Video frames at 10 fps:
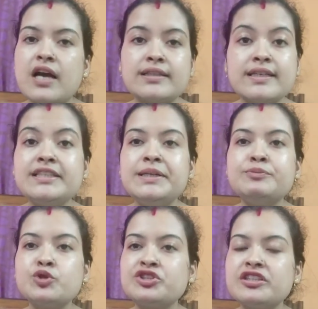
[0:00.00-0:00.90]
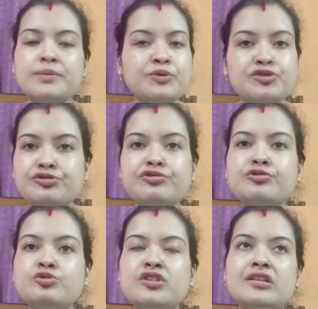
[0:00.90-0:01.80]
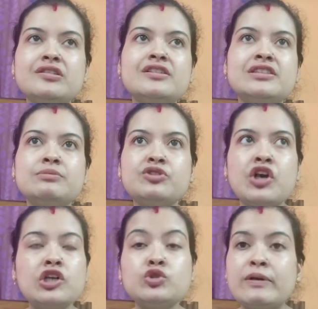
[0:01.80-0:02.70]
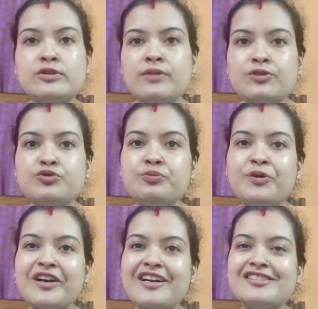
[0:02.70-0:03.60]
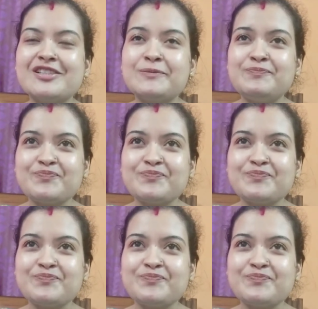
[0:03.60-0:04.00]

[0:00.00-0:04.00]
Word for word: আজকে ডিম টোস্টাতে প্রচণ্ড নুন দিয়ে দিয়েছি মনে হয় দুবার দুবার নুন পড়ে গেছে